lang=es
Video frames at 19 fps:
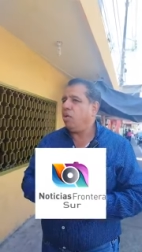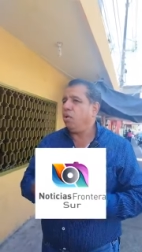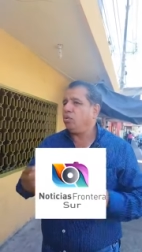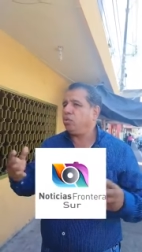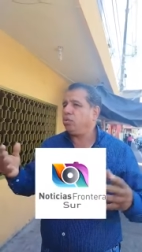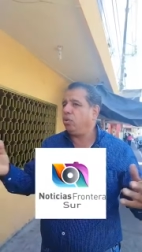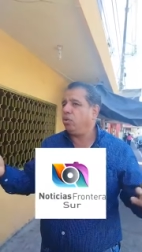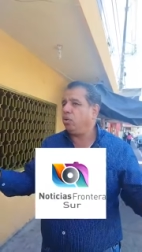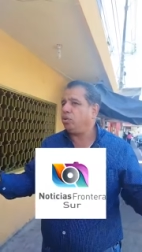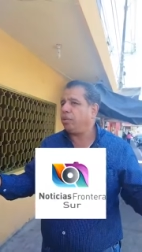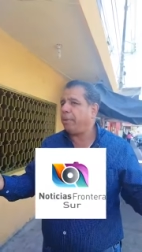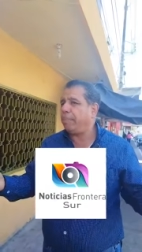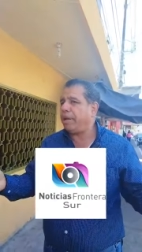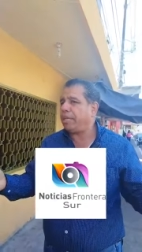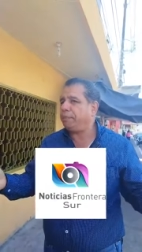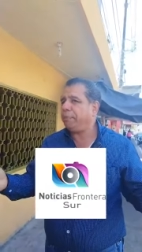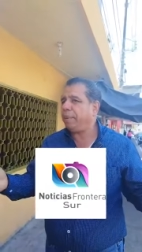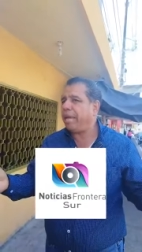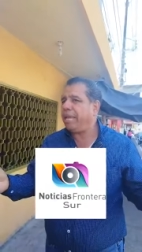Los,
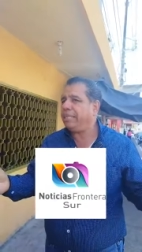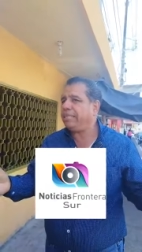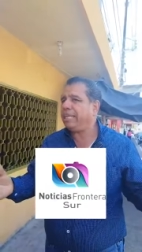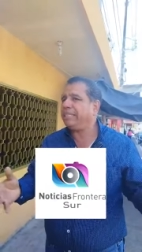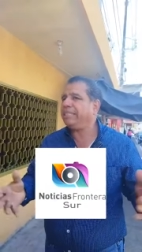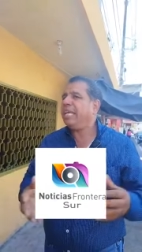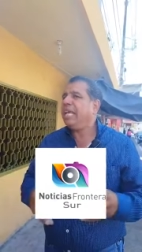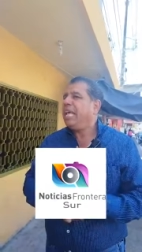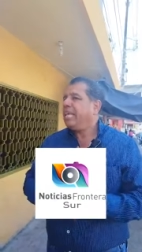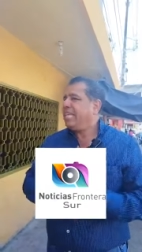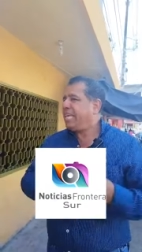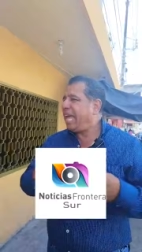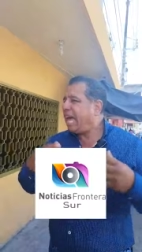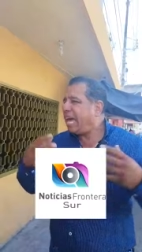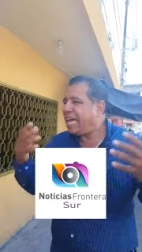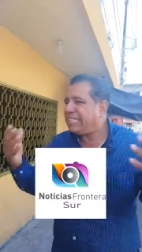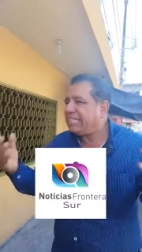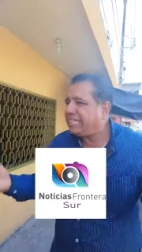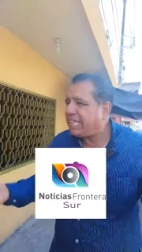demás países
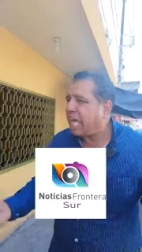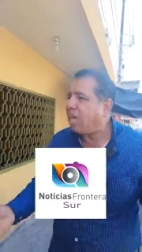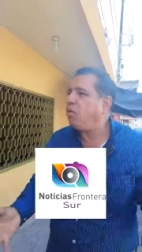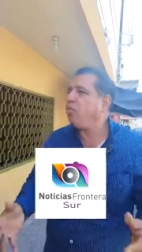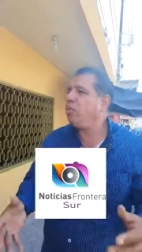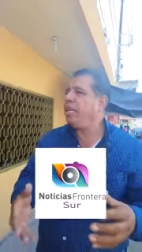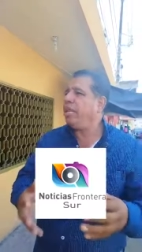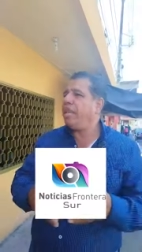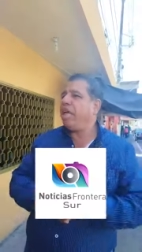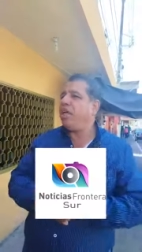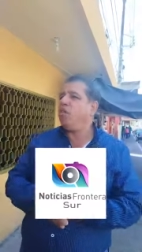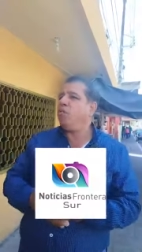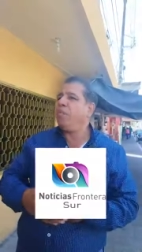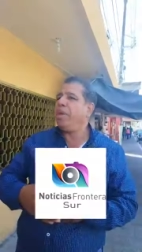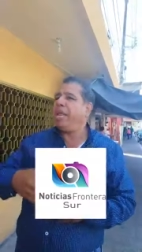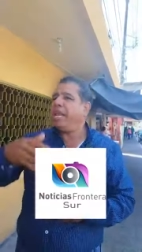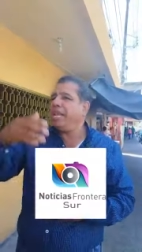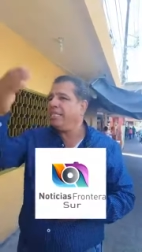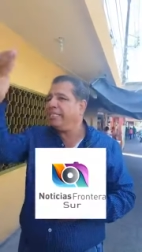ya gastaron
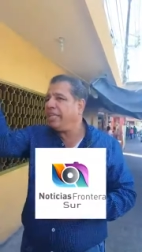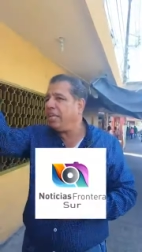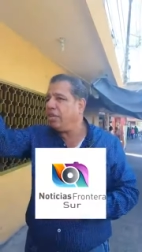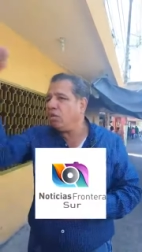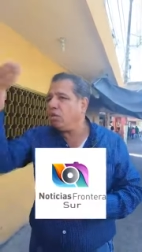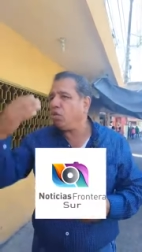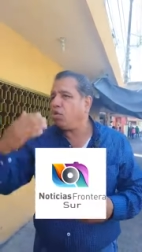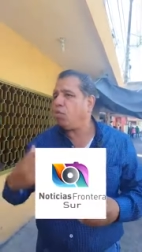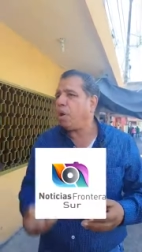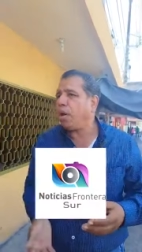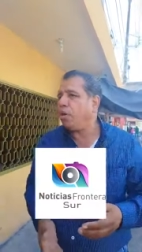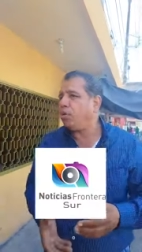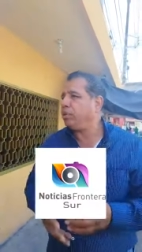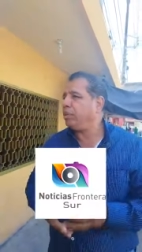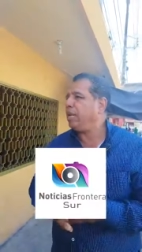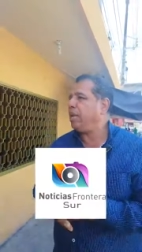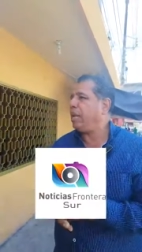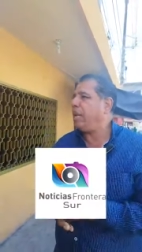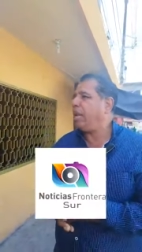dinero, vienen siendo
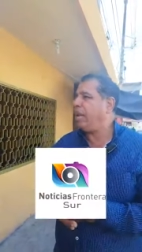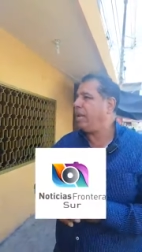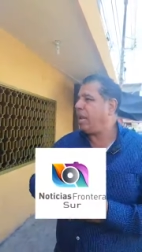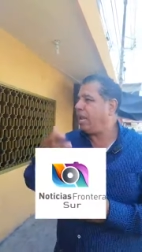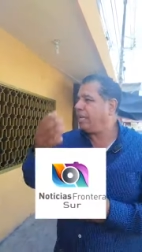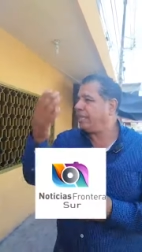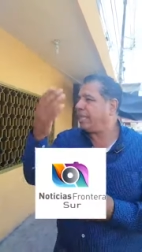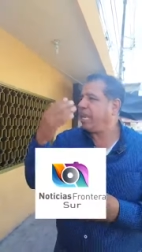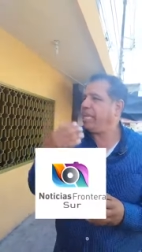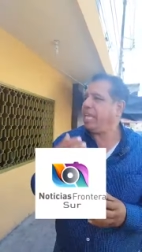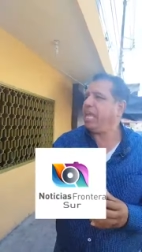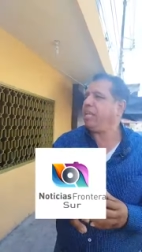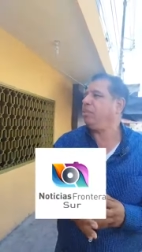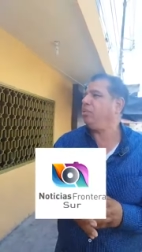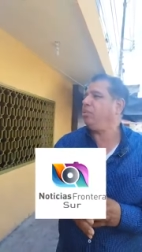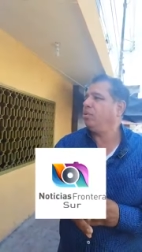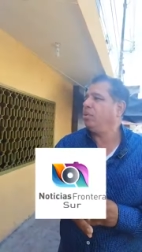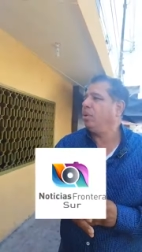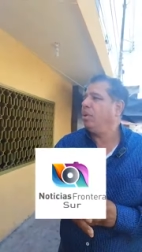robados en, el
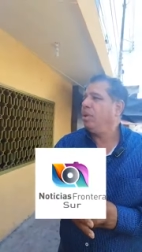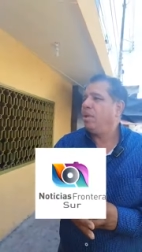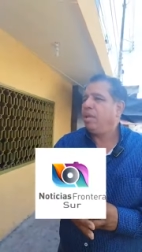trayecto.